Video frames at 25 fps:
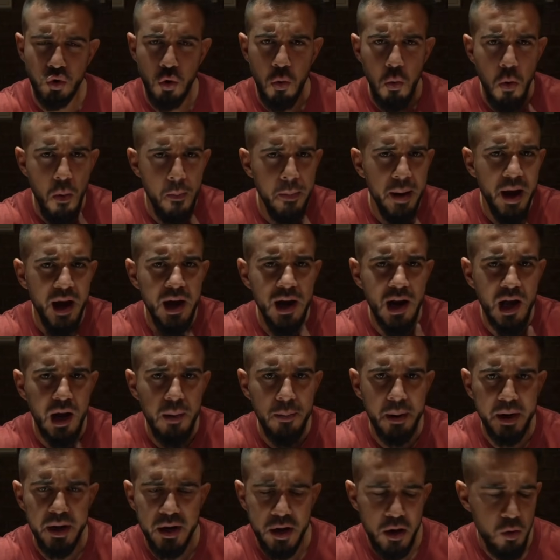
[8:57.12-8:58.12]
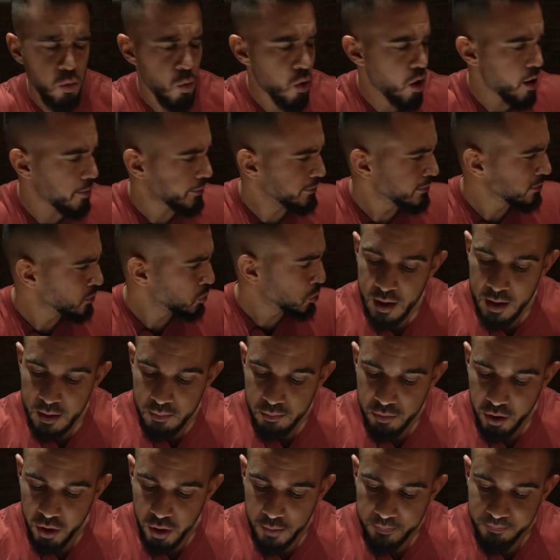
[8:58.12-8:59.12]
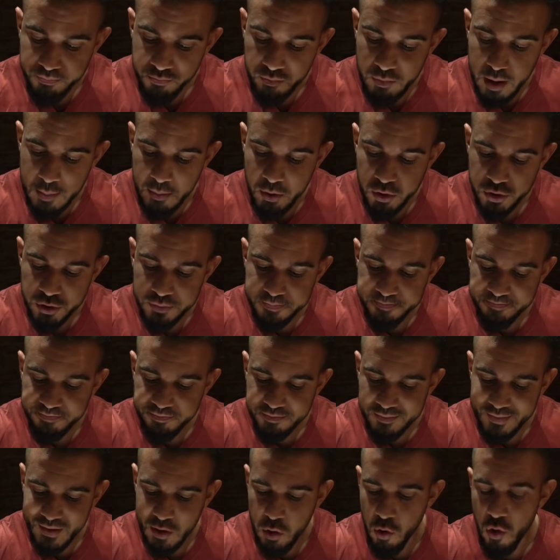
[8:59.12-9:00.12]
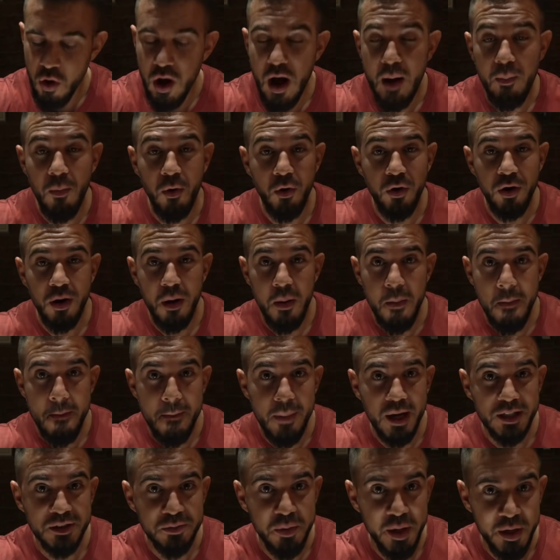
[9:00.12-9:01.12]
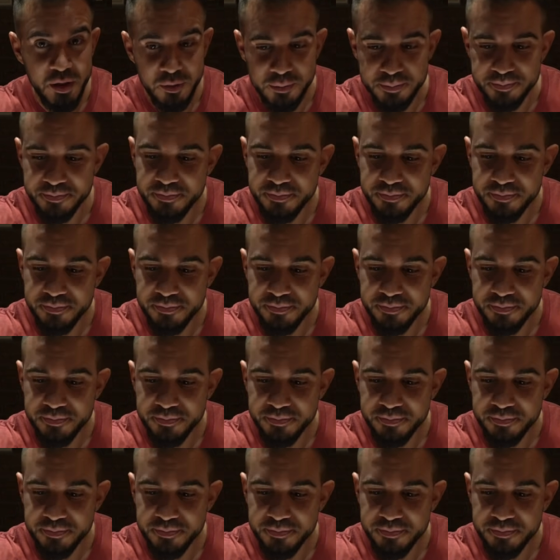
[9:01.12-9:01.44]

como pega en la campanilla. Bueno, vamos con jamón más vino.